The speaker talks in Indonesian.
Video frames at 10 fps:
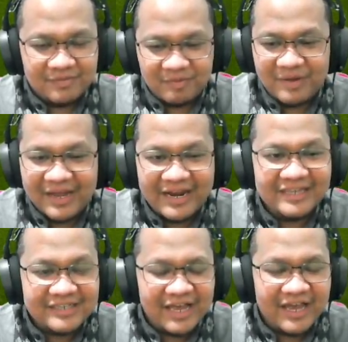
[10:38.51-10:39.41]

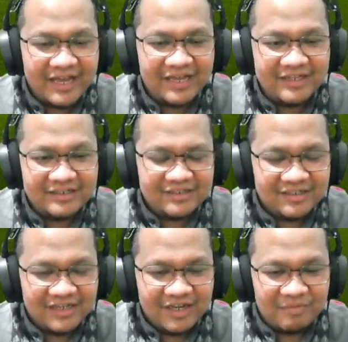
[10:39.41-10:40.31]
Pembalasan
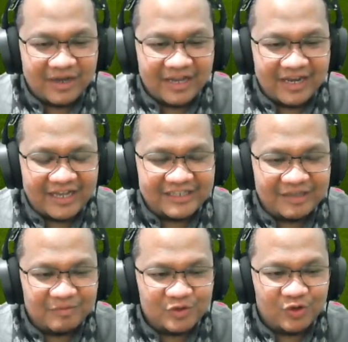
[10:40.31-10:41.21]
mengalahkan
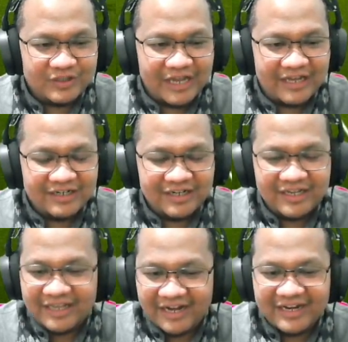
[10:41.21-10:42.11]
tim Sultan di
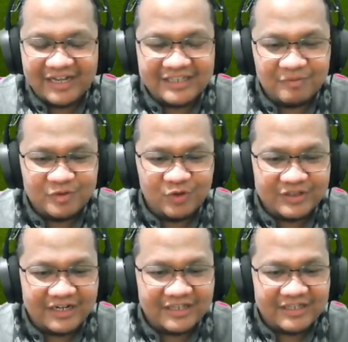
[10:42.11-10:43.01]
kandang tim
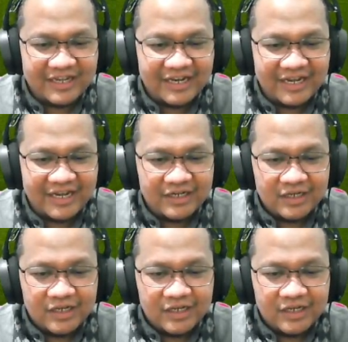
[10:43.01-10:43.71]
Sultan kita kalahkan